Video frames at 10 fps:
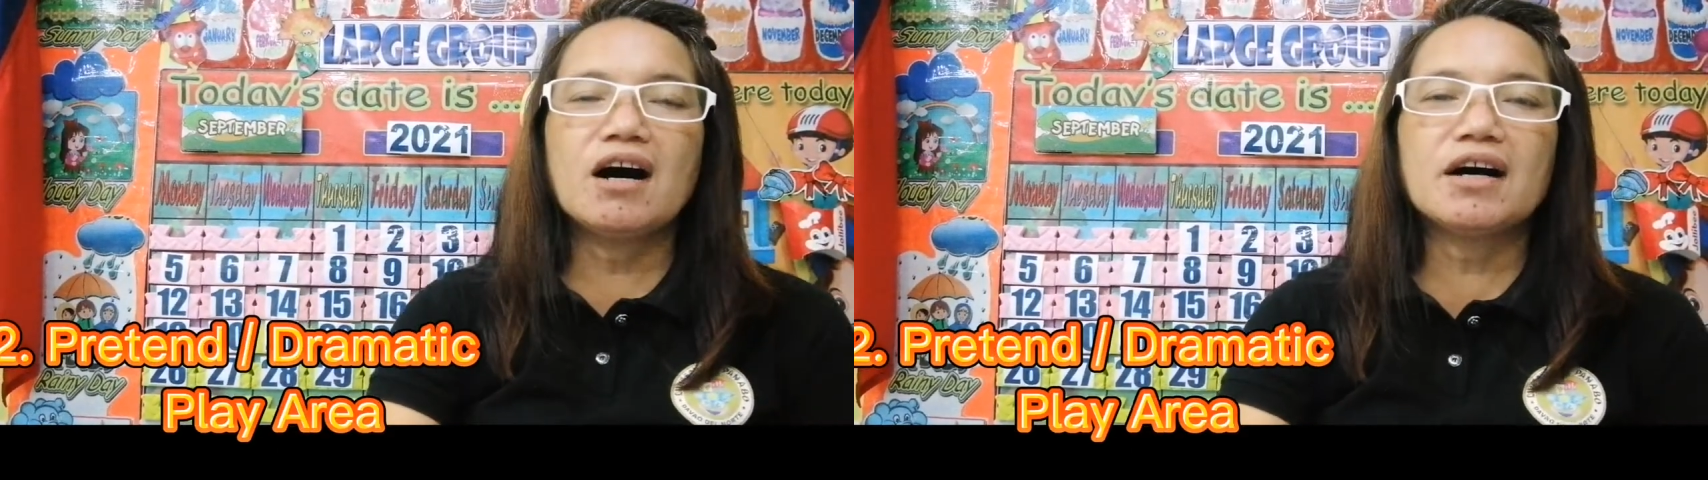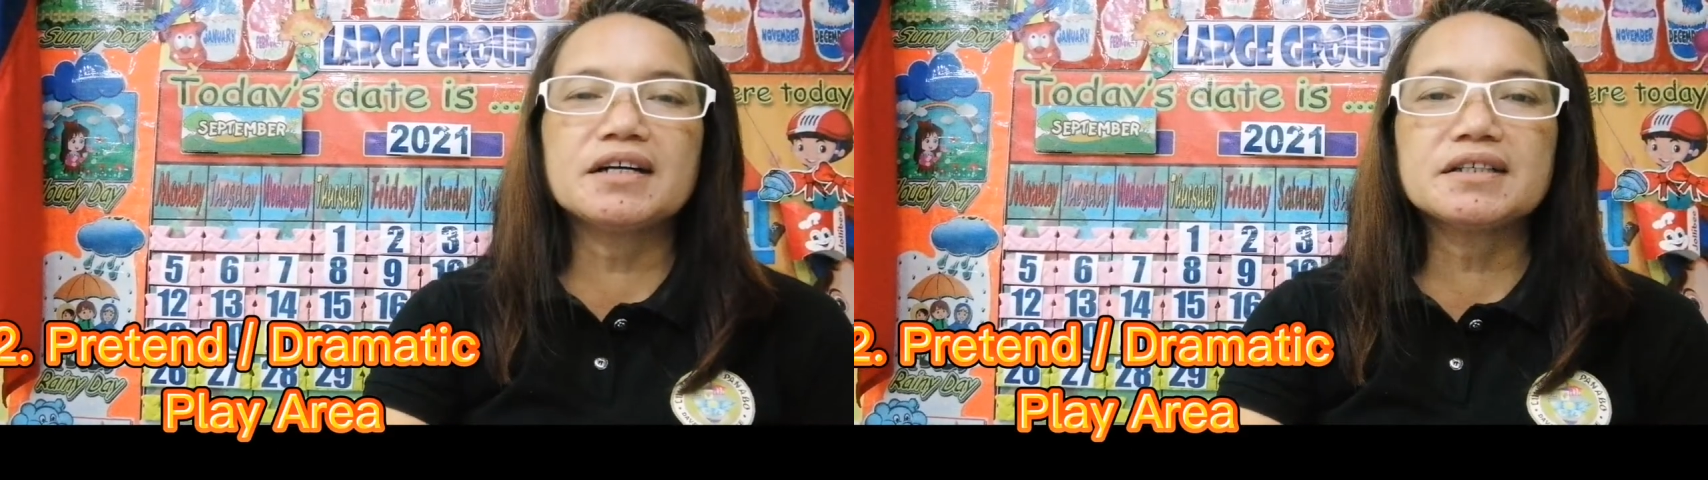
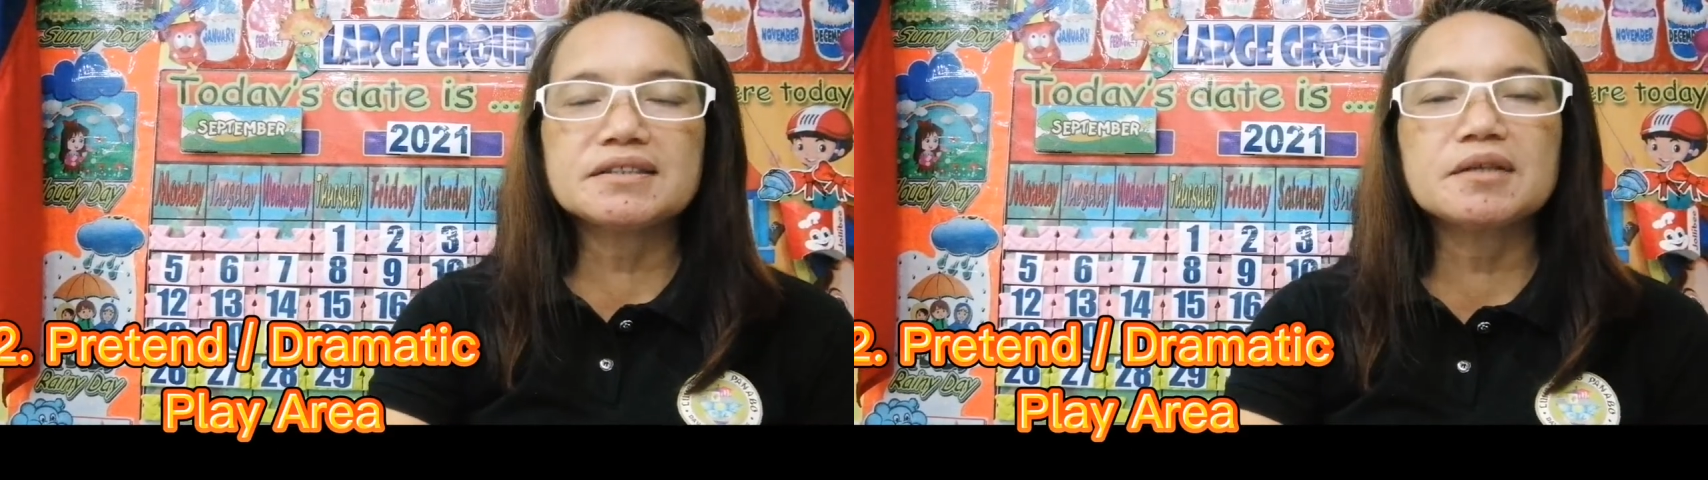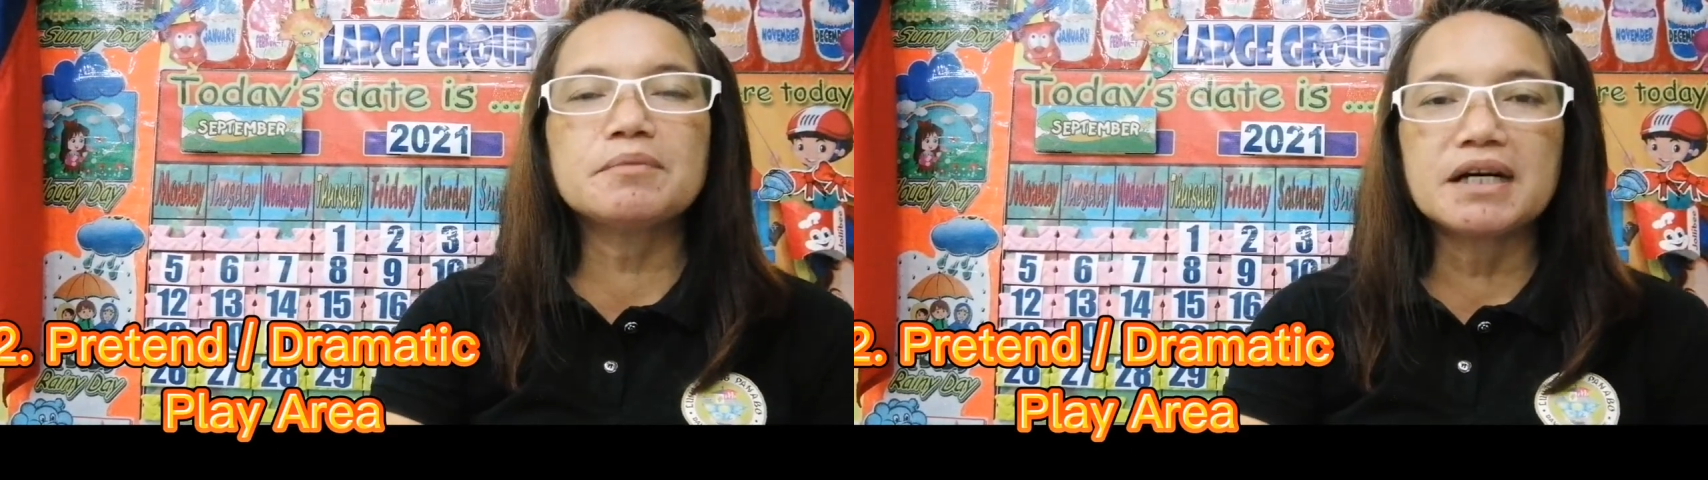or
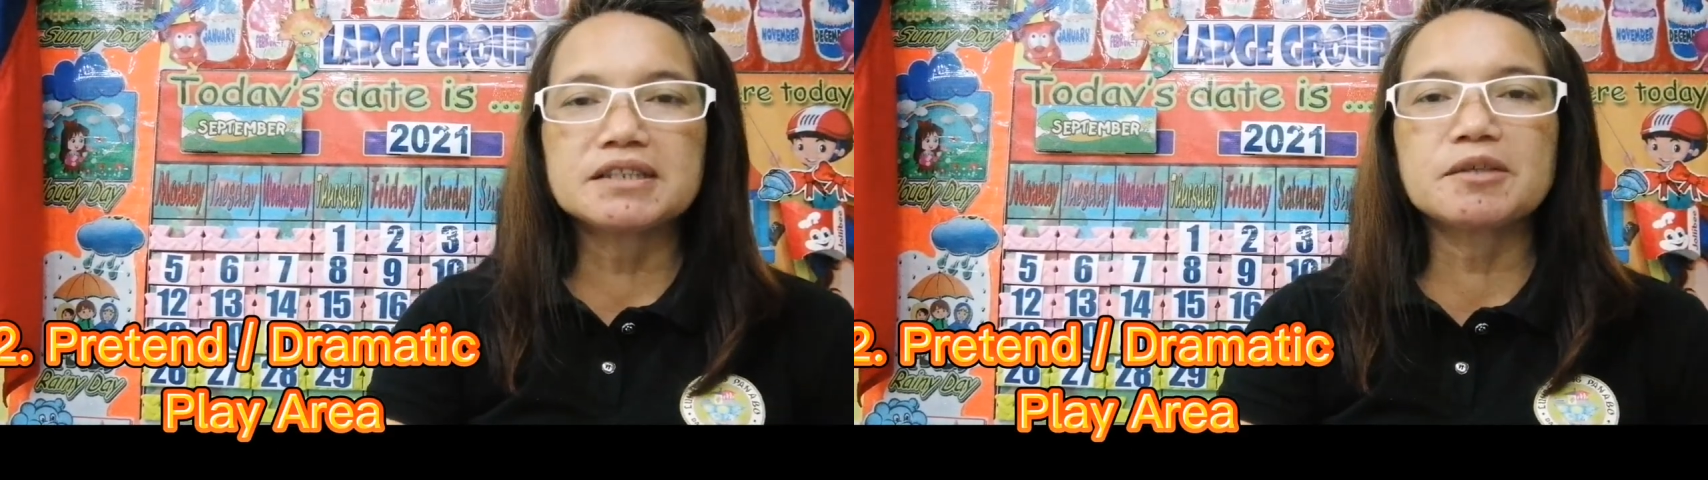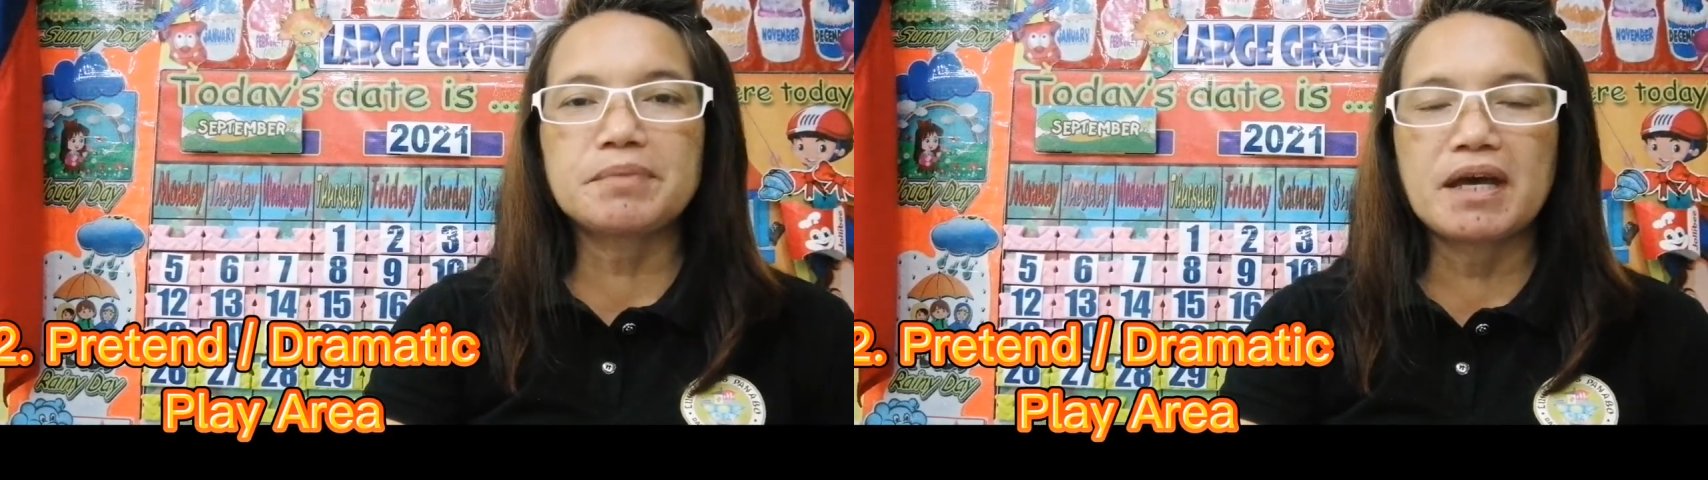
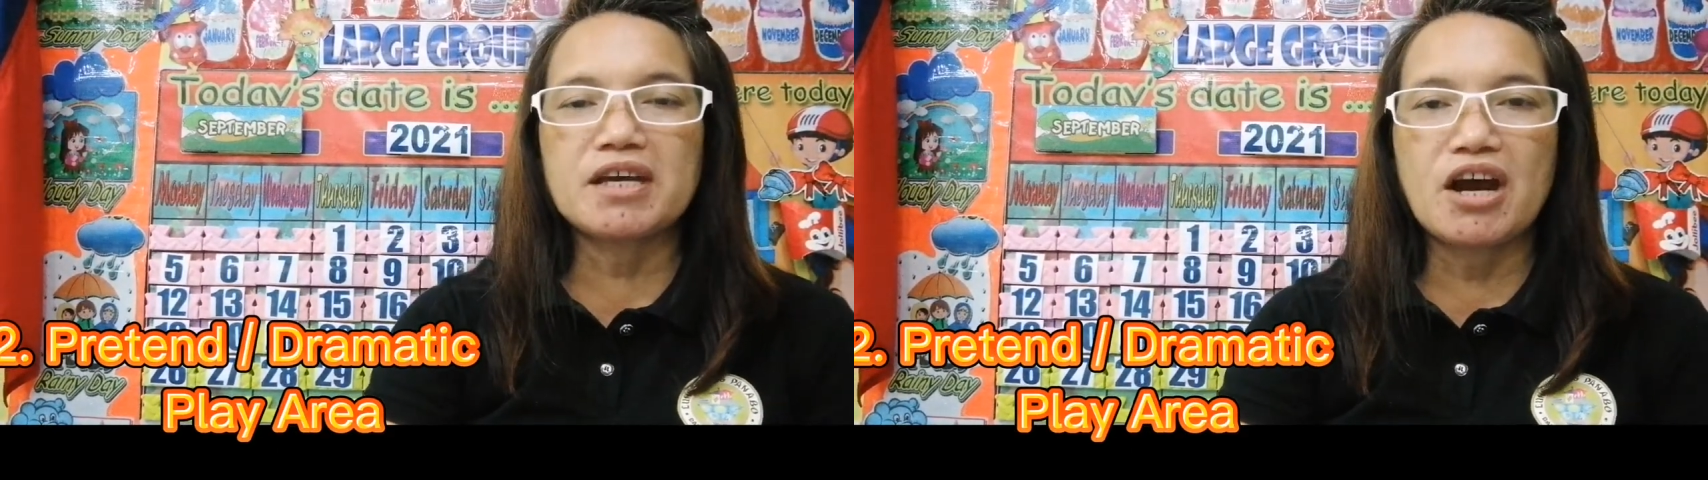dramatic play